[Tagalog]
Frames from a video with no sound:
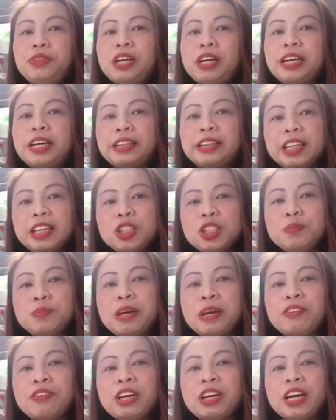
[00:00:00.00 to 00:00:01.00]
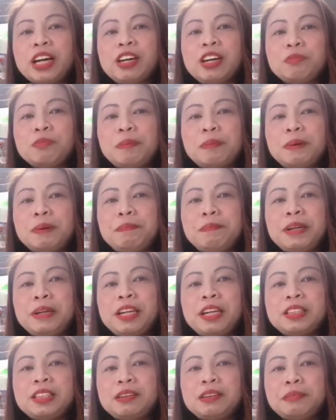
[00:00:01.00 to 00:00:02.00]
at least meron na ngayong
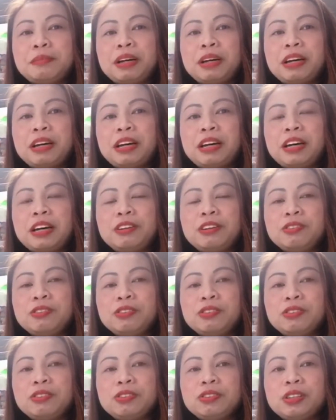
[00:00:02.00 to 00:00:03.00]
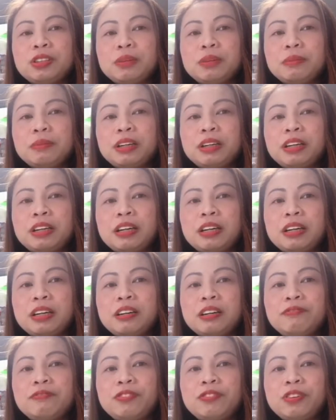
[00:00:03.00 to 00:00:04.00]
mabibili sa mga ano, sa
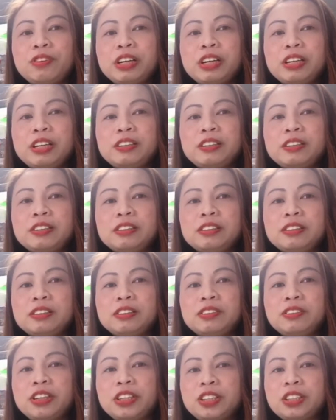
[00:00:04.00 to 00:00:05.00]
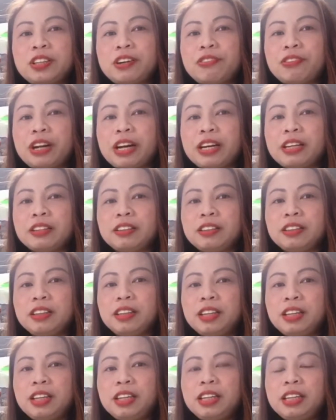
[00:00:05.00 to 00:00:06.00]
mga foreign restaurant
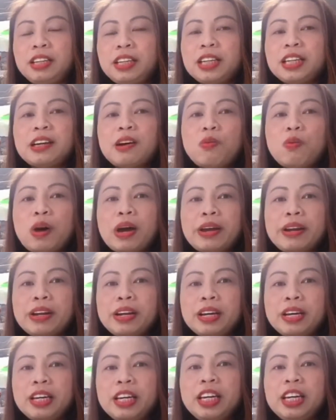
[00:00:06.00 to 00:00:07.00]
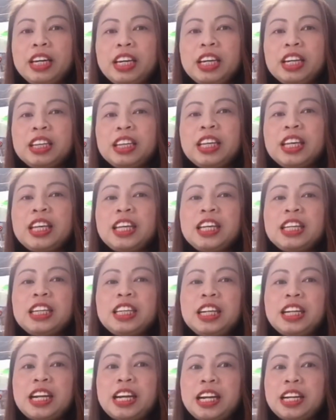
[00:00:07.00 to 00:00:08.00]
nagawa na.
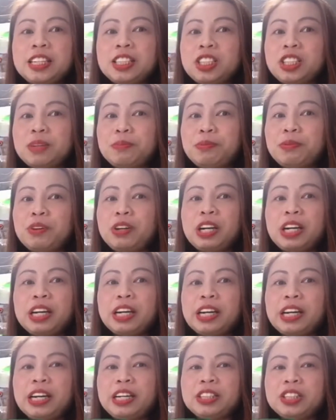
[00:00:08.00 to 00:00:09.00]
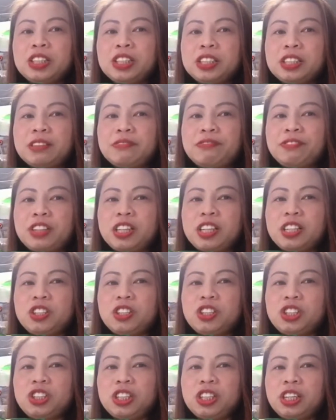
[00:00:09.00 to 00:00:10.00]
Iinit-initin na lang siya pero ilagay lang siya sa
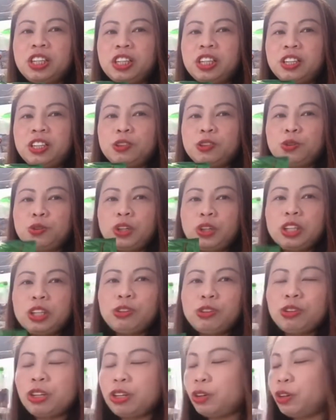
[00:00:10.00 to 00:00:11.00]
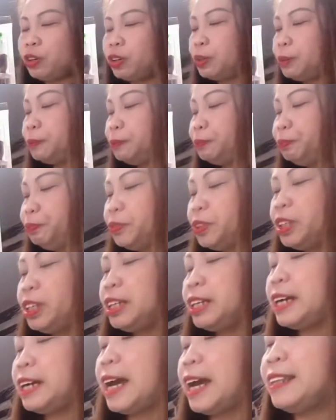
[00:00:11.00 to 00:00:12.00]
fridge. So ito 'yon,
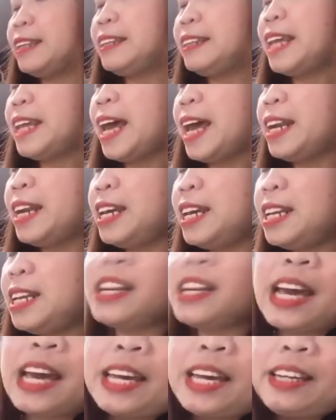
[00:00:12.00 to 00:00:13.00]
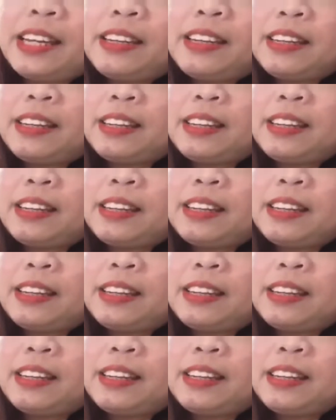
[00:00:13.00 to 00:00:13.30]
kandarinan.